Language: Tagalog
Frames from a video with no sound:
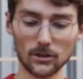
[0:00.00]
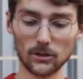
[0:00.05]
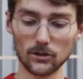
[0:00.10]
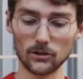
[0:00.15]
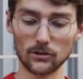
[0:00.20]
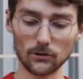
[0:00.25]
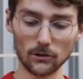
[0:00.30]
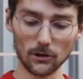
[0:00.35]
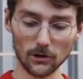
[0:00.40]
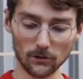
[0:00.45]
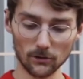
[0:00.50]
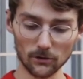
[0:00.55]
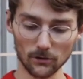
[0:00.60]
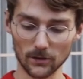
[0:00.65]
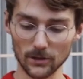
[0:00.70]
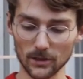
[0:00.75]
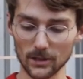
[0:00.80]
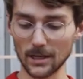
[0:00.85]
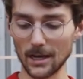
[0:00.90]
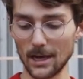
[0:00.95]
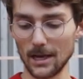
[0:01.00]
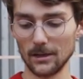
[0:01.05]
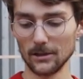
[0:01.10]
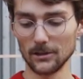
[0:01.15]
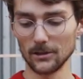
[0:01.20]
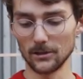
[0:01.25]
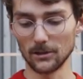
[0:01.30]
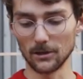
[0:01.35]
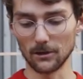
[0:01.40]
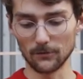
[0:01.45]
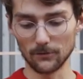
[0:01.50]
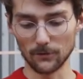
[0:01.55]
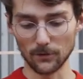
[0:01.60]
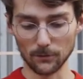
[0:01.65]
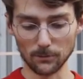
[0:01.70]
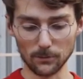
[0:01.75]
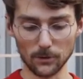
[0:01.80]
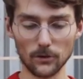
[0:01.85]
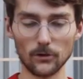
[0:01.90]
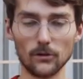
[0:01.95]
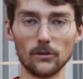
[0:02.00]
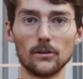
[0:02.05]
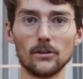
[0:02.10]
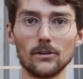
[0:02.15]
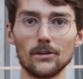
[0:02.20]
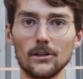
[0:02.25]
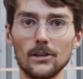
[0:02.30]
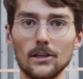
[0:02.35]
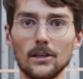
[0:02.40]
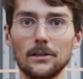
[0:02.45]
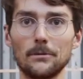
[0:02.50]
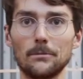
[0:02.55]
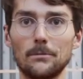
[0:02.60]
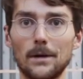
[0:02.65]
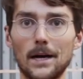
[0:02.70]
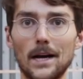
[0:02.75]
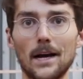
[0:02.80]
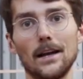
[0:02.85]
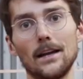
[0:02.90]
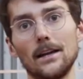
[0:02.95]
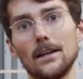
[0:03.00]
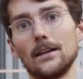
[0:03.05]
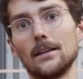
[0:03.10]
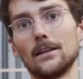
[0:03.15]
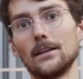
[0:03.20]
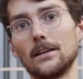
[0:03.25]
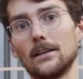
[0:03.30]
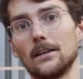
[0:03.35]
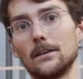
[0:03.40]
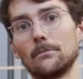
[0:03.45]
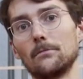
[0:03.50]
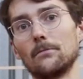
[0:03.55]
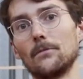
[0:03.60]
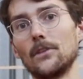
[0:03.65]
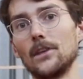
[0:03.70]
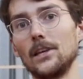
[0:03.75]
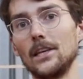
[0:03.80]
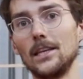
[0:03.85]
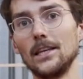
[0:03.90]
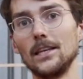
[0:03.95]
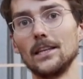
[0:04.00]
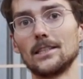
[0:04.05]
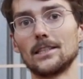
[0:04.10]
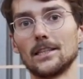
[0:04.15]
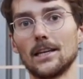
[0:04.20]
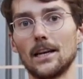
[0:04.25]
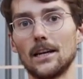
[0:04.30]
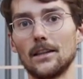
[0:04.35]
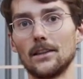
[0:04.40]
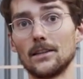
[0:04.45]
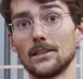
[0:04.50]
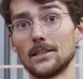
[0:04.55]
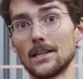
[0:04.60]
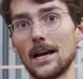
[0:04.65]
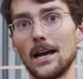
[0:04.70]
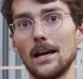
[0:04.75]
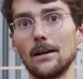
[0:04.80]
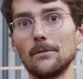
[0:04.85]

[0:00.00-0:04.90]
mo ang kulay ng mangkok sa pamamagitan ng init at oras na mayroon ka nito sa press.